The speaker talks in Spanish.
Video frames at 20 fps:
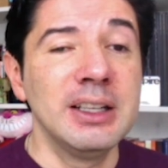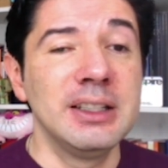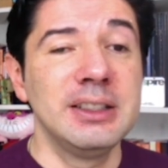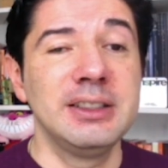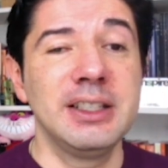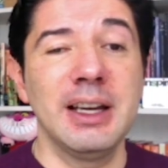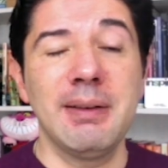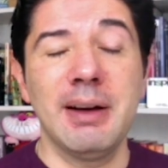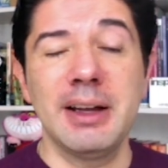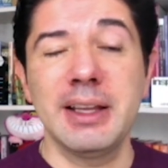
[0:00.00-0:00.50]

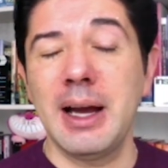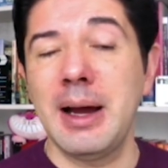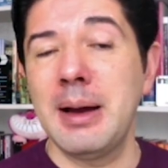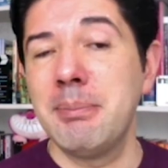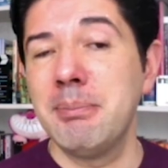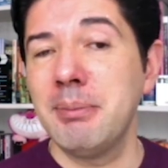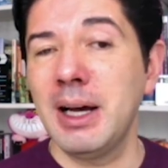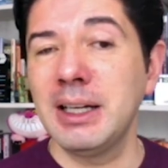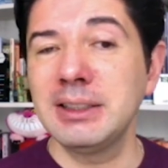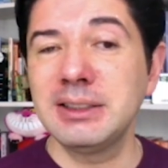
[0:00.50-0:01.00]
lleva ya
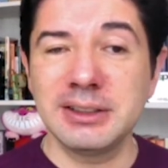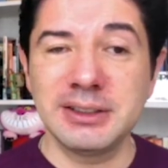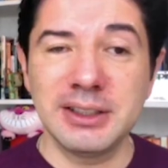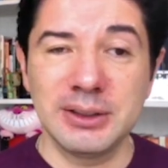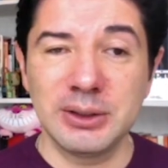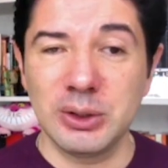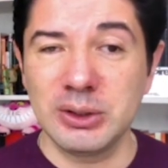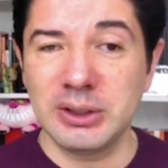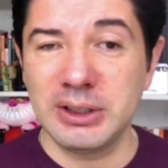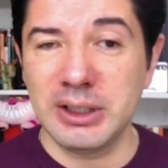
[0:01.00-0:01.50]
más de
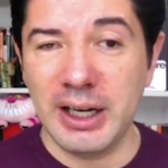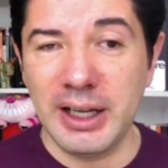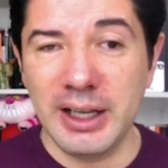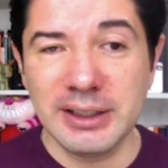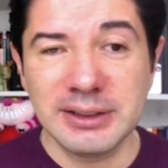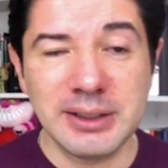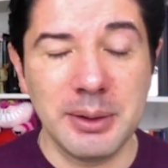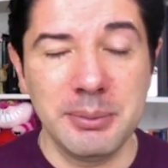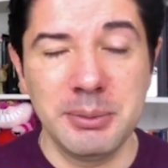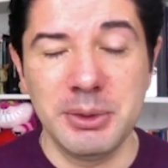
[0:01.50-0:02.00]

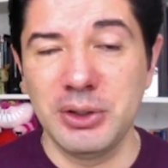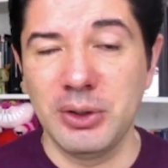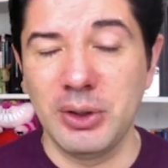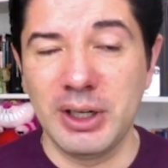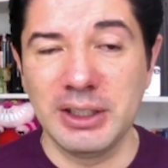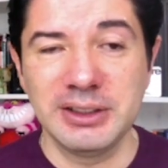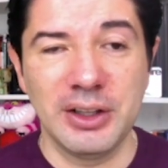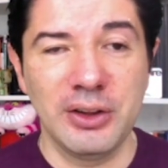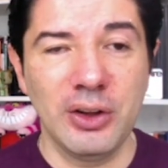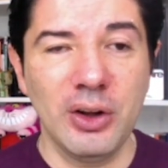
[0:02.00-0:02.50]
103
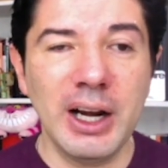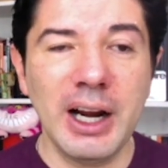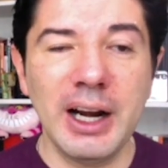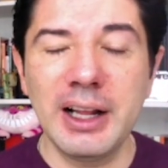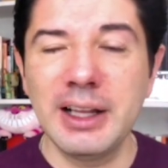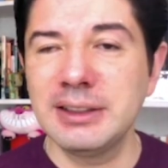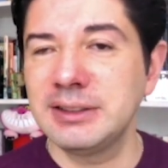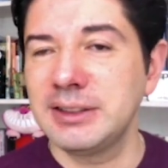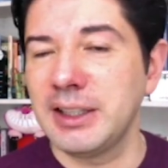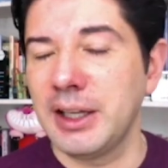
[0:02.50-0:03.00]
millones de
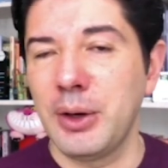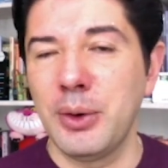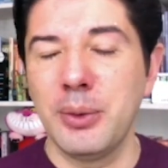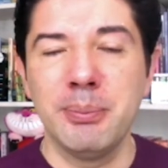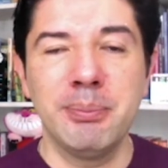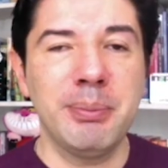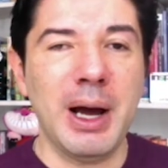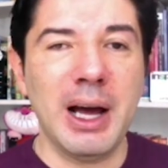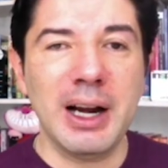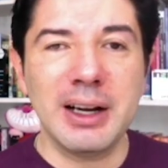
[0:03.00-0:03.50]
dólares, tiene
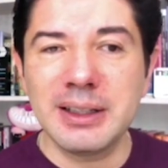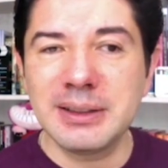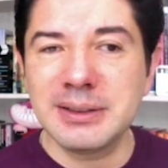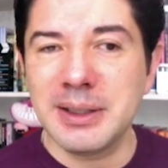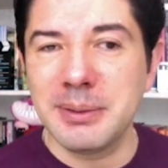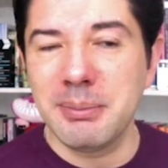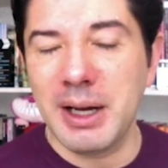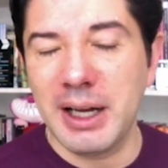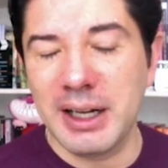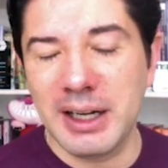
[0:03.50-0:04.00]
un par de
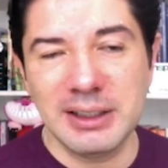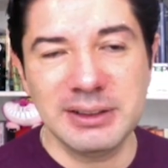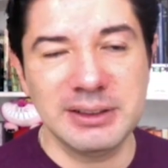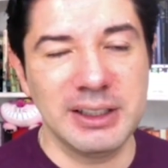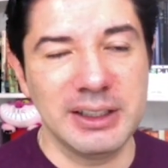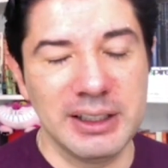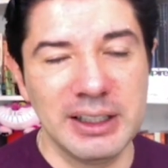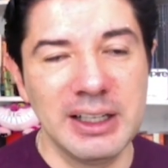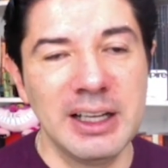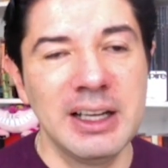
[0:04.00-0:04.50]
semanas
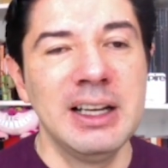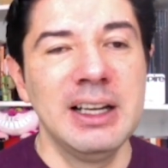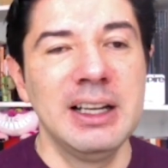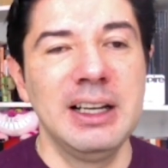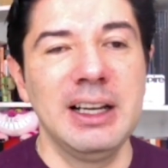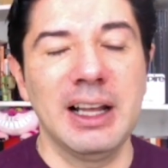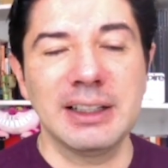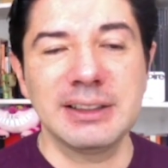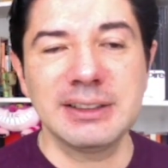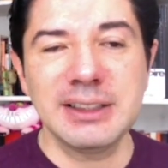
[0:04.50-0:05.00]
en
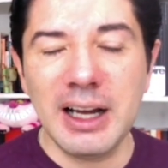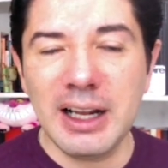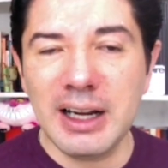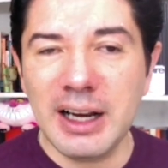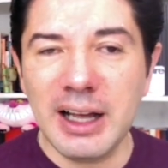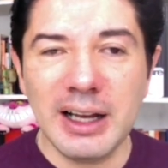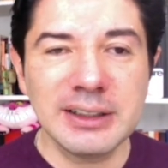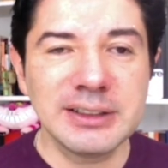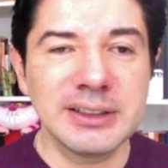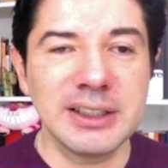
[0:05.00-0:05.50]
las
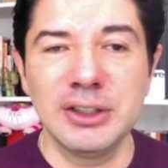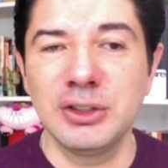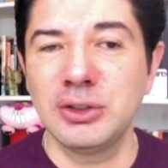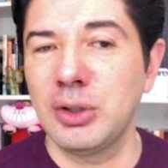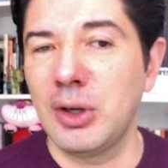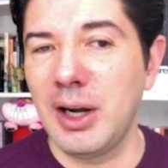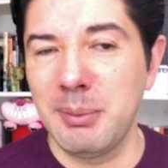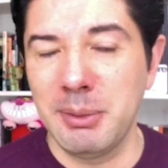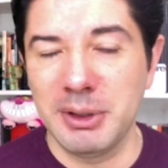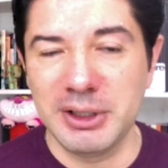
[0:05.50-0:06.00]
salas y
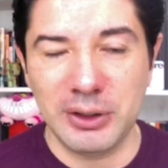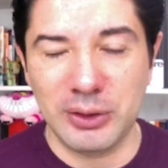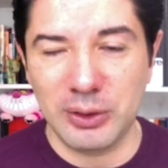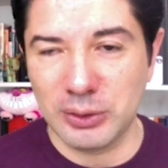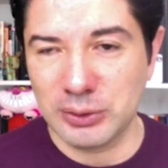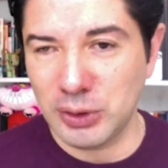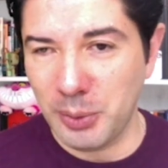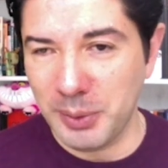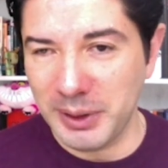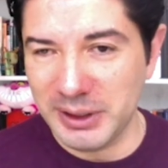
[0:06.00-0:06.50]
solamente
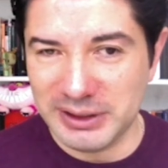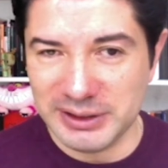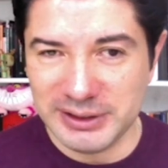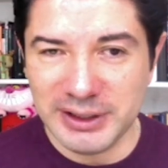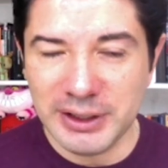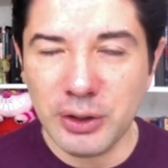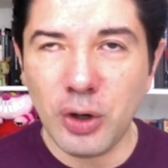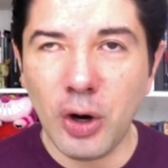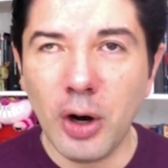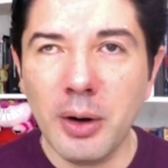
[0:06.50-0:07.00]
costó
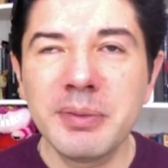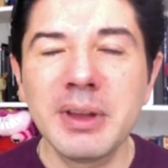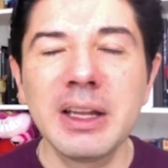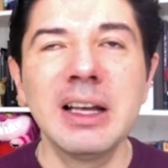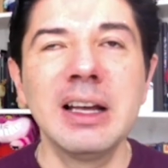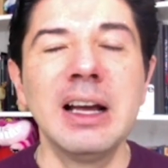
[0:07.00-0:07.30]
25.